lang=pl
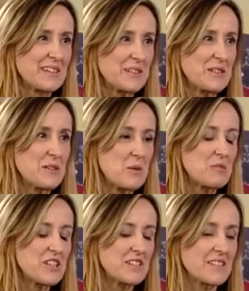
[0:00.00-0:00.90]
y,
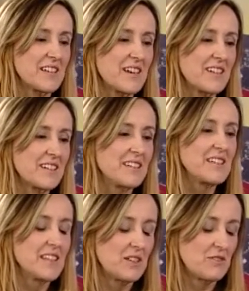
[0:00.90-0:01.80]
obszerne, ale
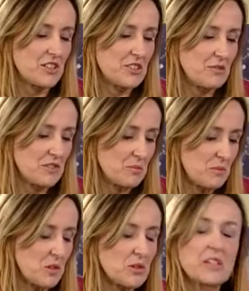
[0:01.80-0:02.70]
właśnie w tym
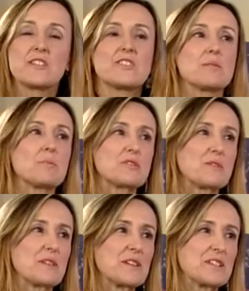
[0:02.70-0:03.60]
okresie
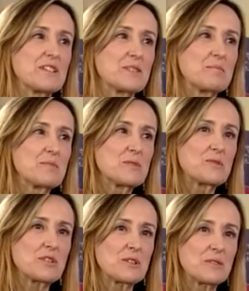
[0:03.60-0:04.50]
poświątecznym
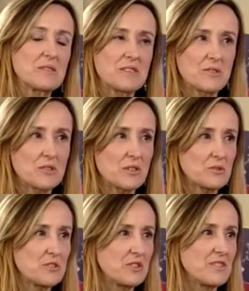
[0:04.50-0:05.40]
dużo, dużo
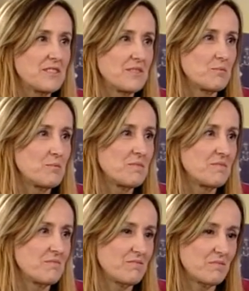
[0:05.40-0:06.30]
ludzi mm,
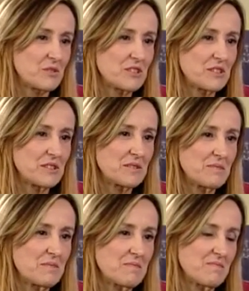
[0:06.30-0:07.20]
przy,
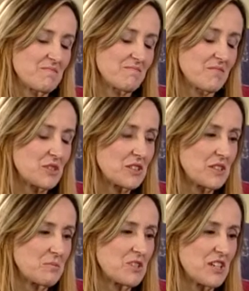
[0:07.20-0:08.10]
mm, przy
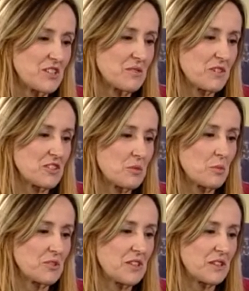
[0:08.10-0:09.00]
tym czasie właśnie
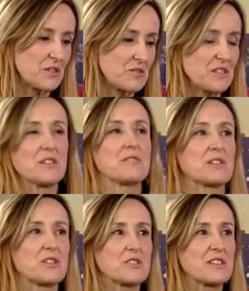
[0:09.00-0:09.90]
postanowień
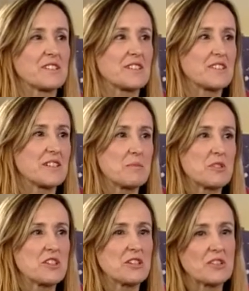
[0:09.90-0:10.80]
noworocznych zaczyna
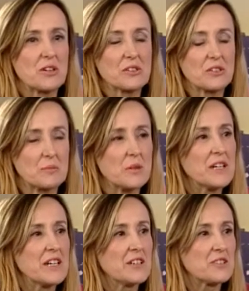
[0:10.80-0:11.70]
myśleć o tym,
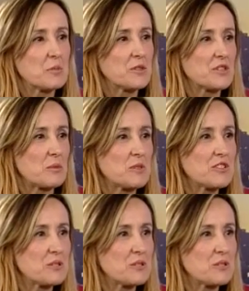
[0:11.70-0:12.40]
co by zrobić,